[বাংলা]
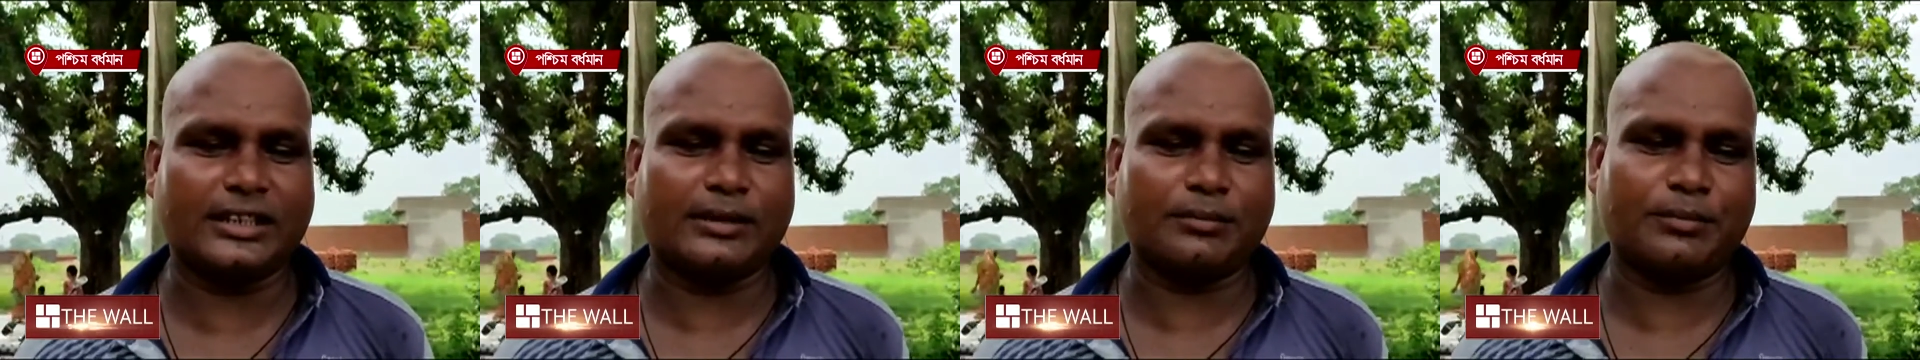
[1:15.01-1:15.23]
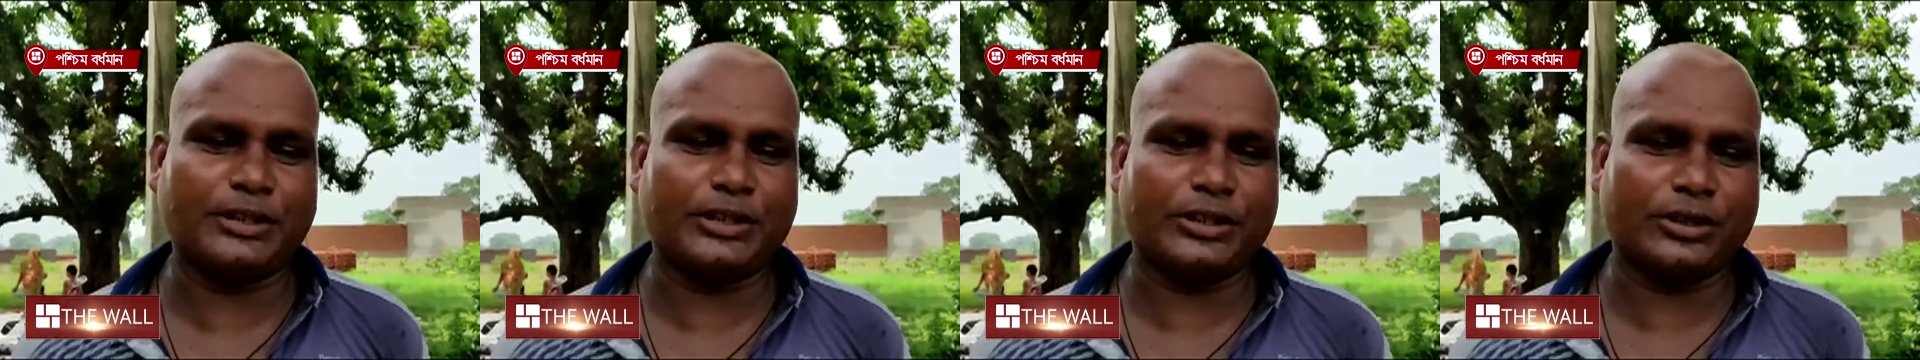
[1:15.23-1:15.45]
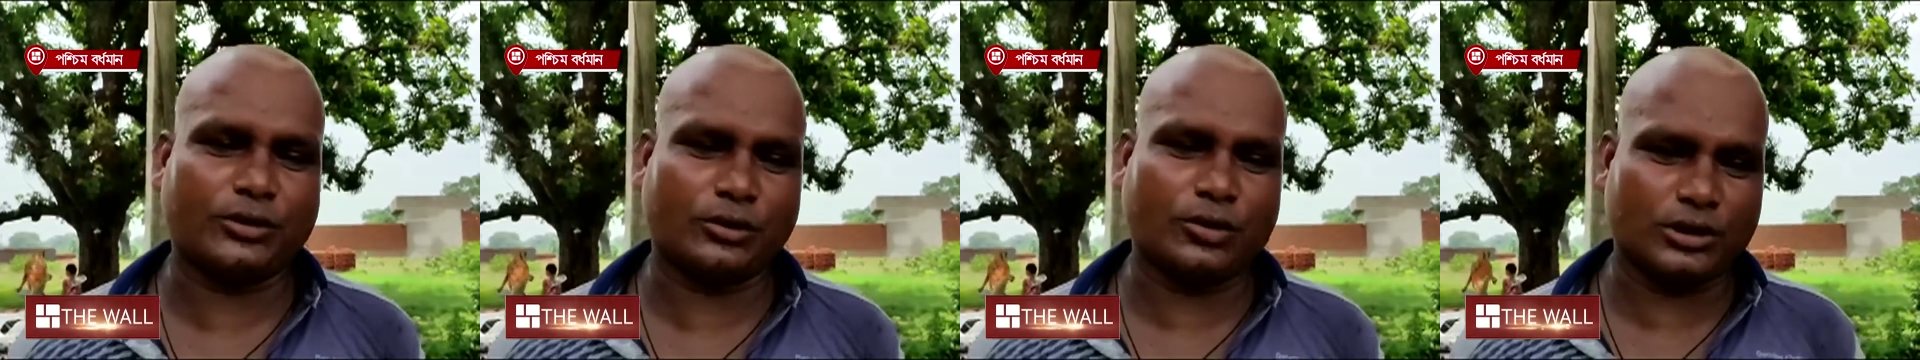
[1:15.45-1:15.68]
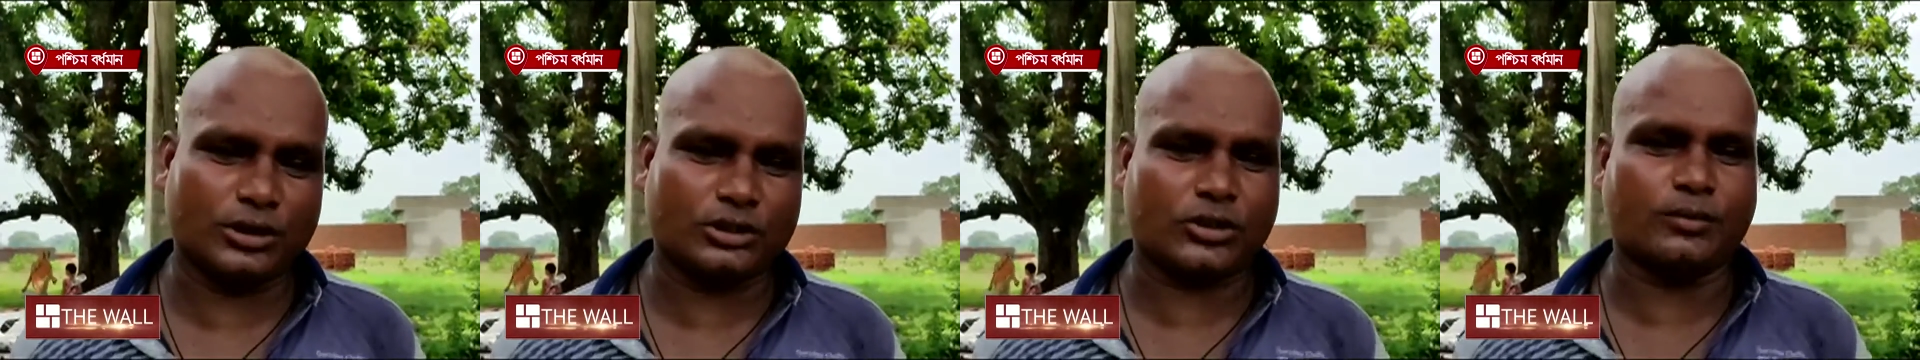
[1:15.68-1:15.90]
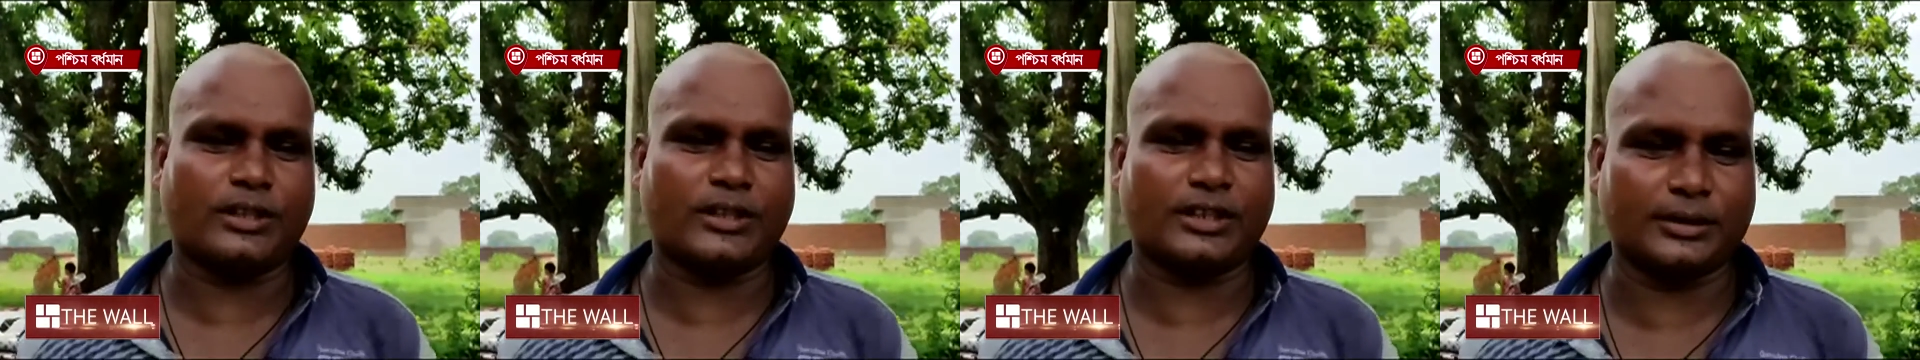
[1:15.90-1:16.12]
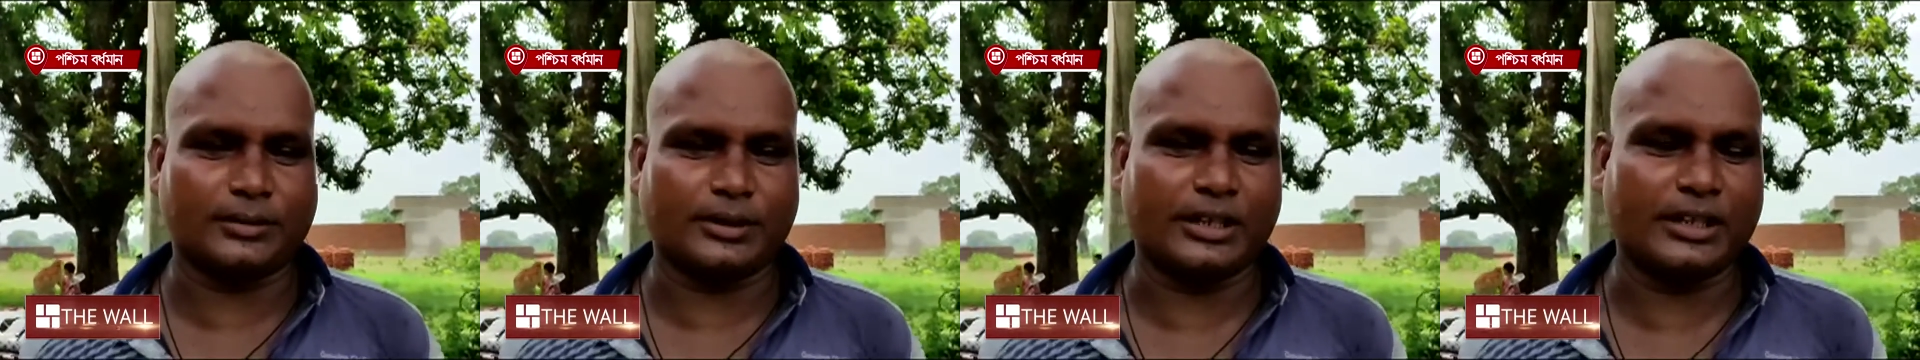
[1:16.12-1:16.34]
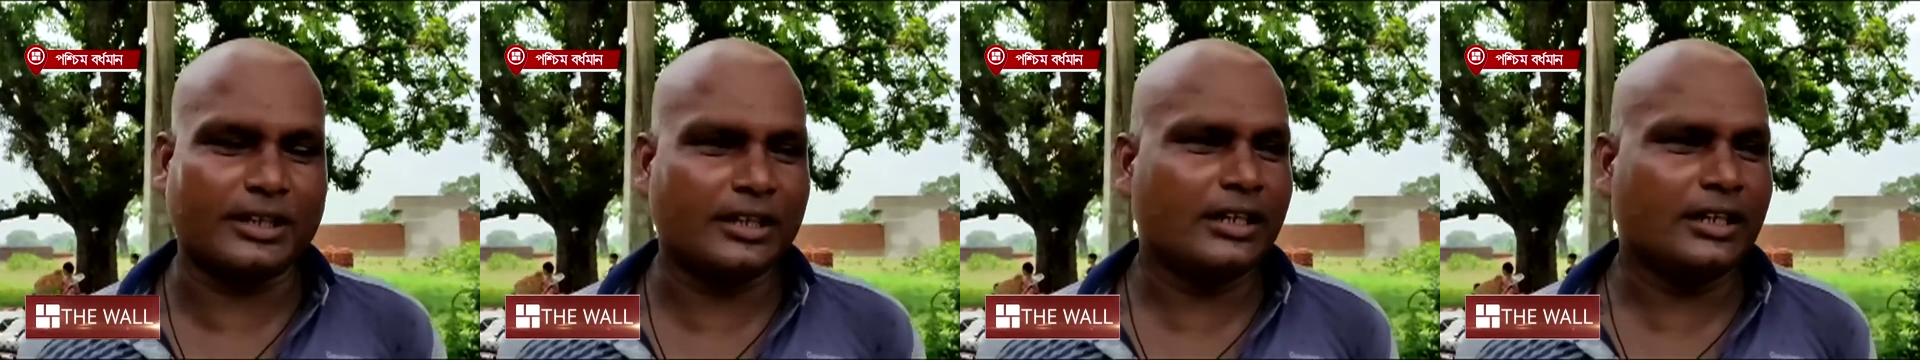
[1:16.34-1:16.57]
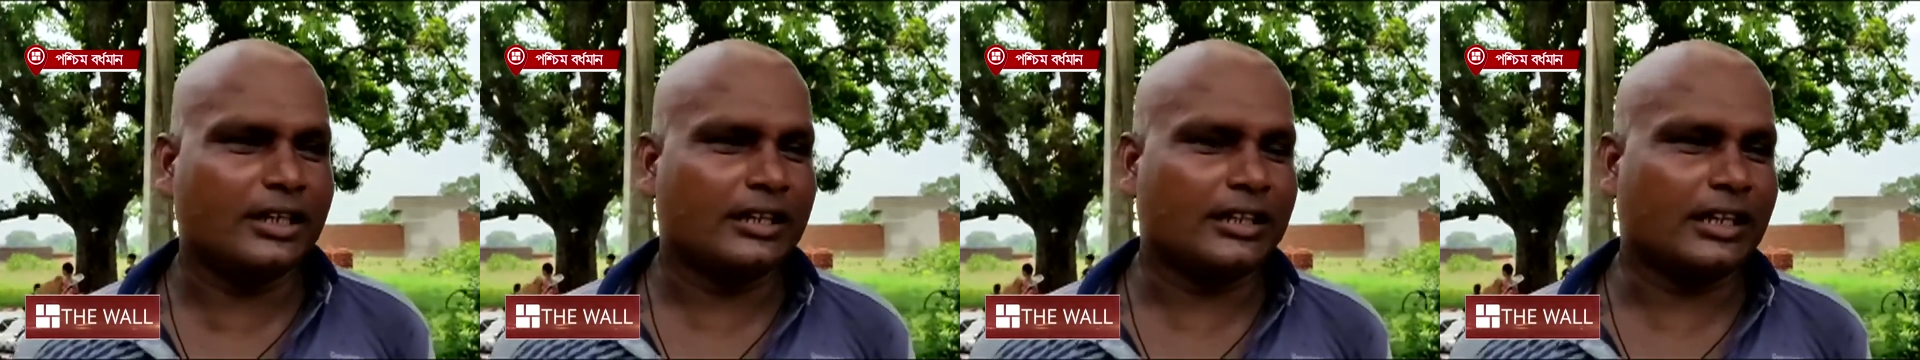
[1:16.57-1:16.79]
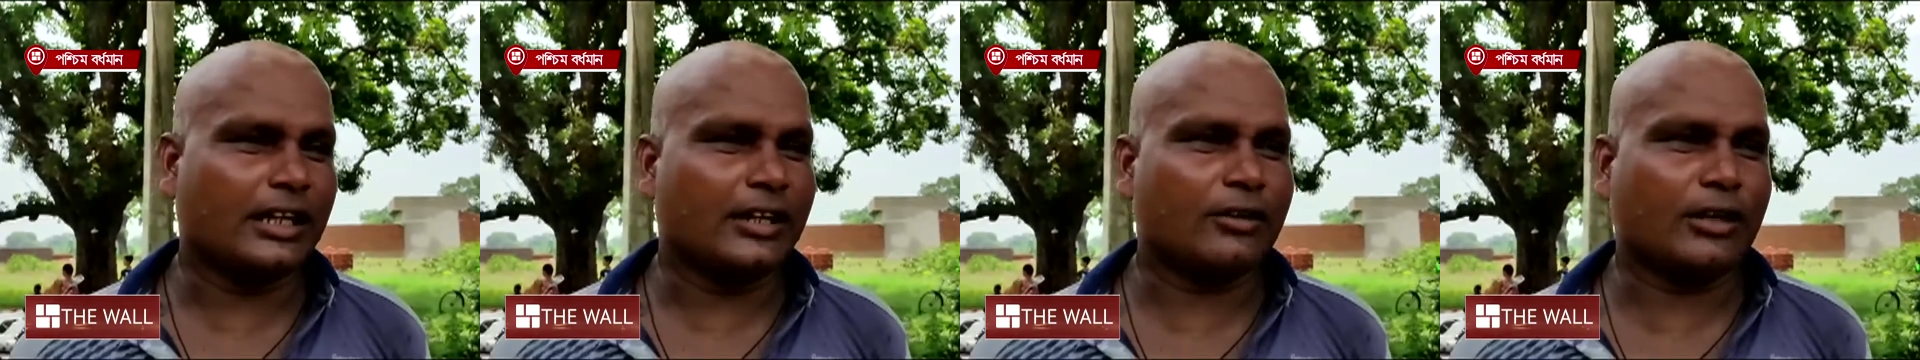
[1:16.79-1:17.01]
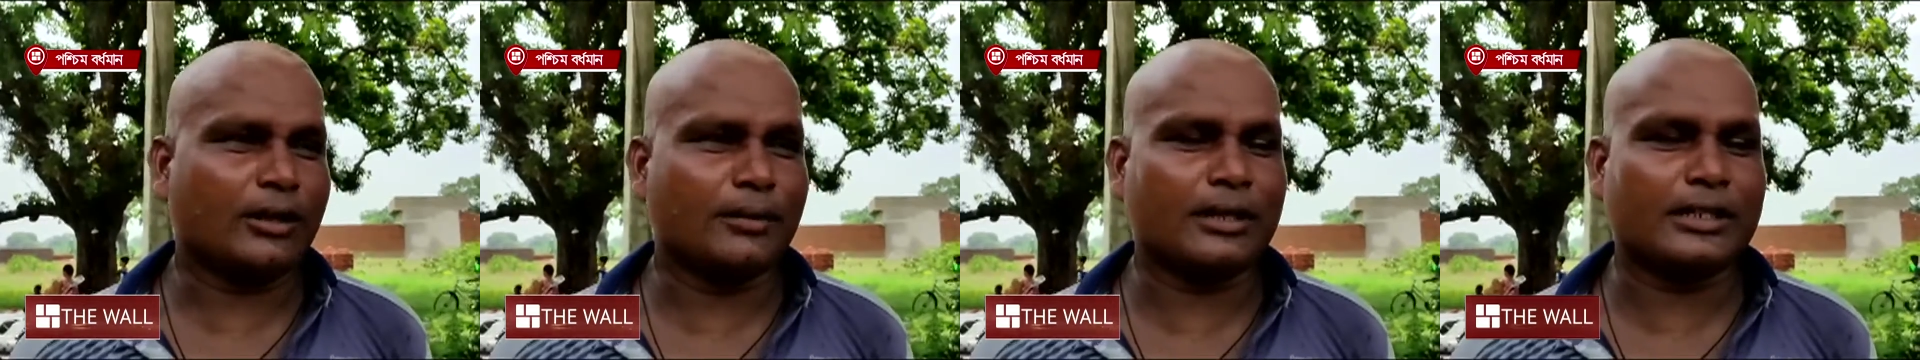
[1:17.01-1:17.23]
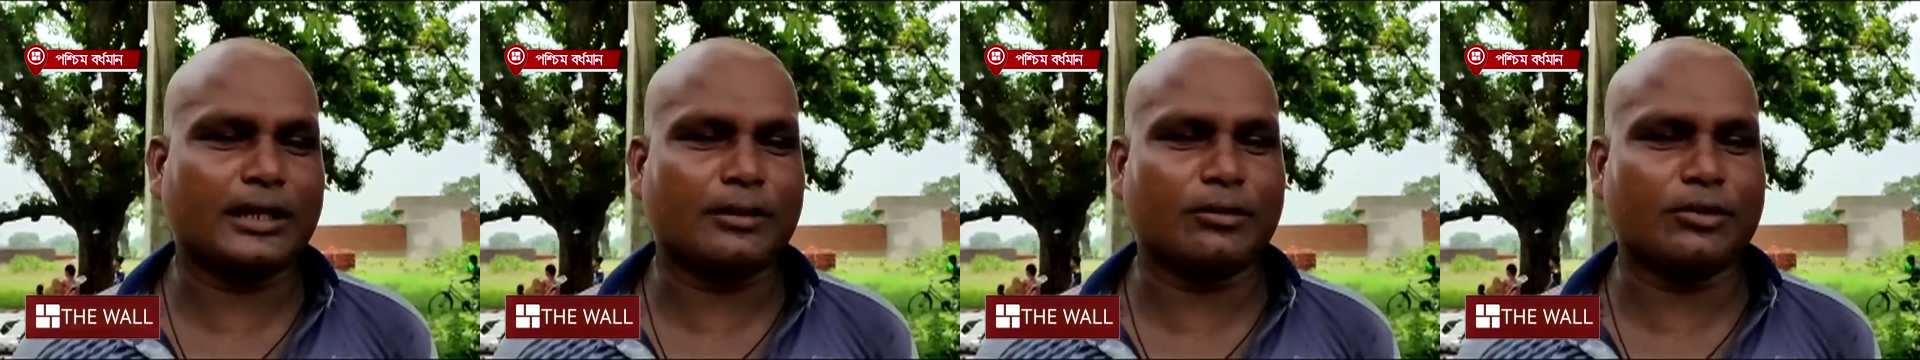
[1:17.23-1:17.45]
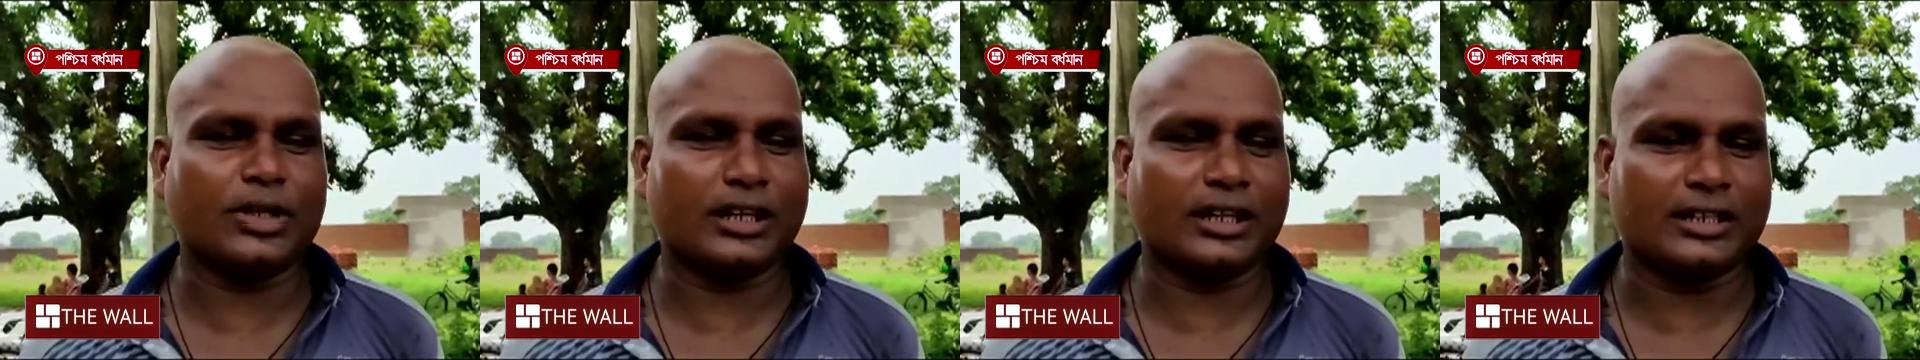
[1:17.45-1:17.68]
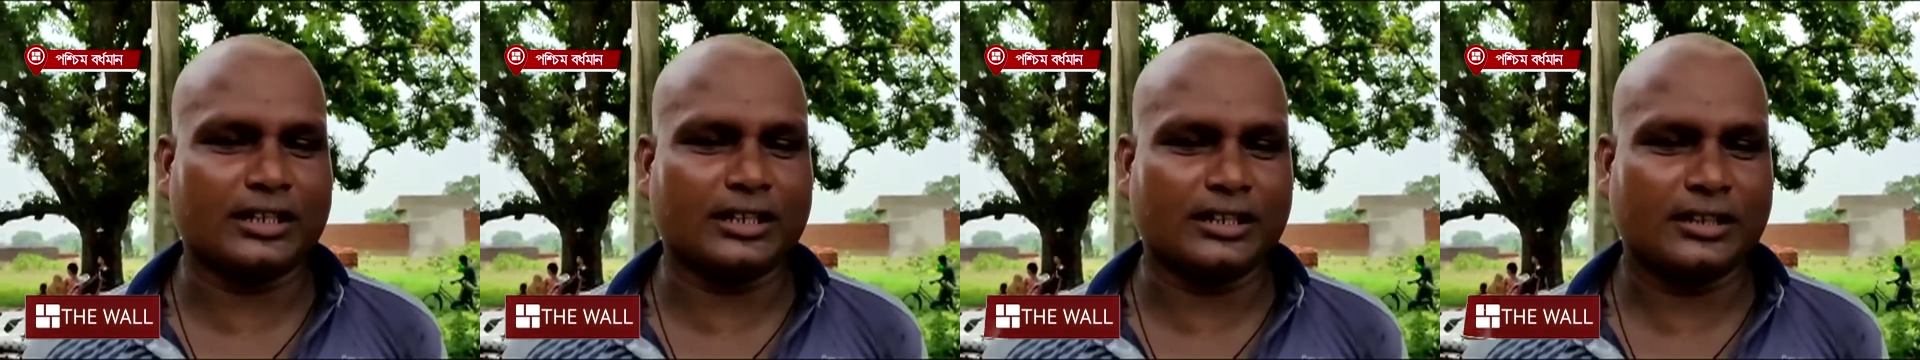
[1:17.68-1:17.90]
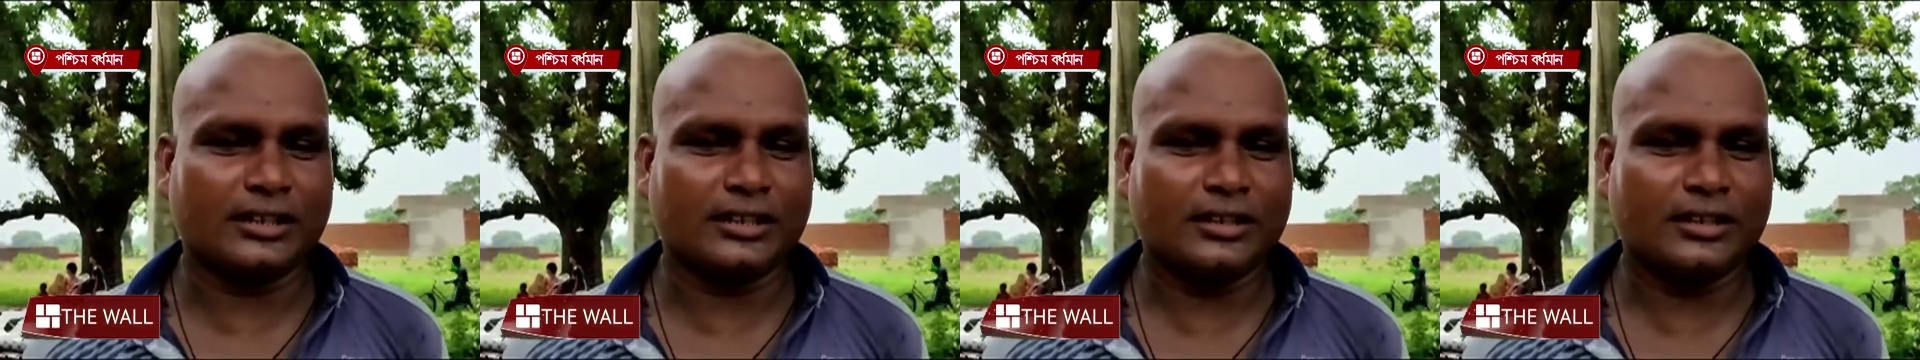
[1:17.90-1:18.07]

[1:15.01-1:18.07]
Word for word: এমপি থেকেও ইস্তফা দেবে তাহলে এখন আমরা যাবো কাকে